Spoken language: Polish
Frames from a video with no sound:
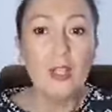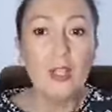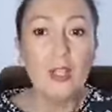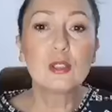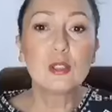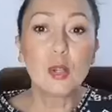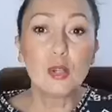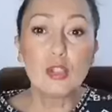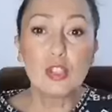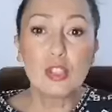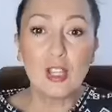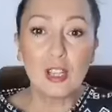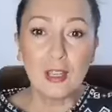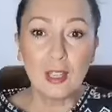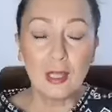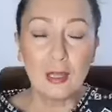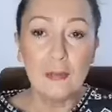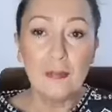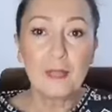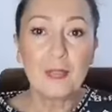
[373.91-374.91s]
co
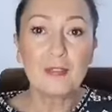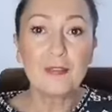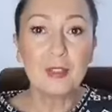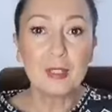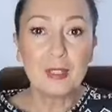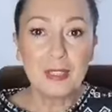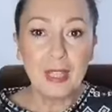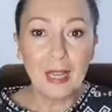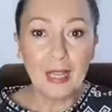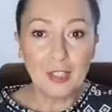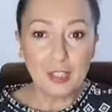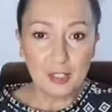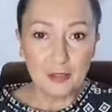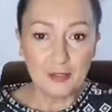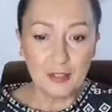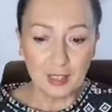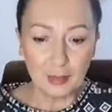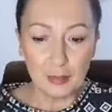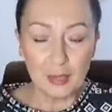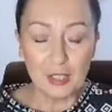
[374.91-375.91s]
się wydarzy
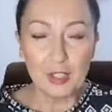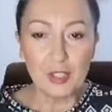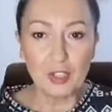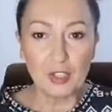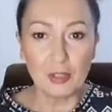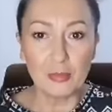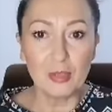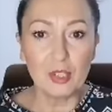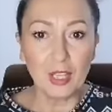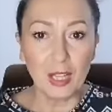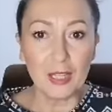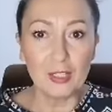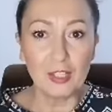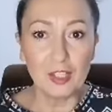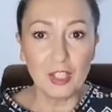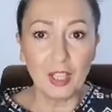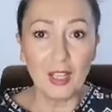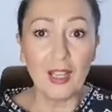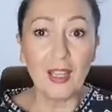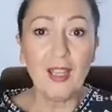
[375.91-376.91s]
w najbliższym
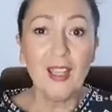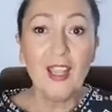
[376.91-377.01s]
czasie,